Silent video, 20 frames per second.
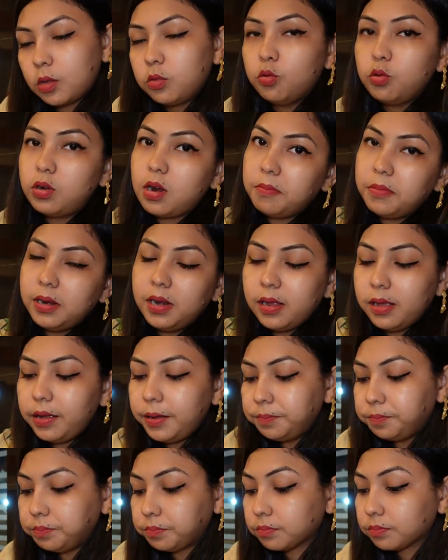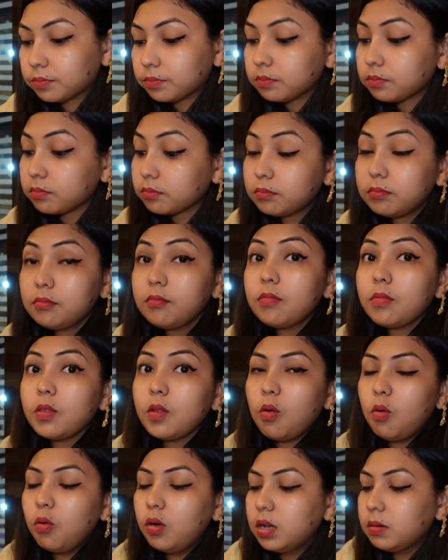দুটা মিলিয়ে
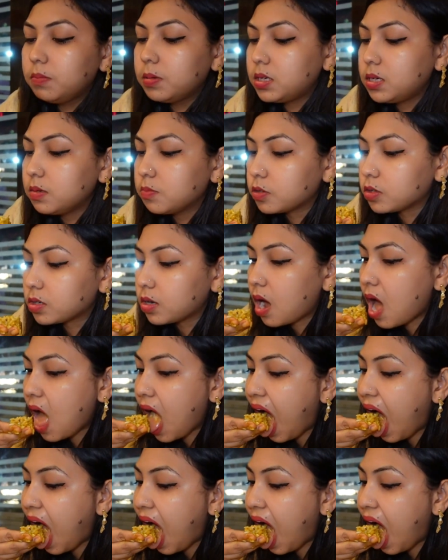অনেক বেশি মজা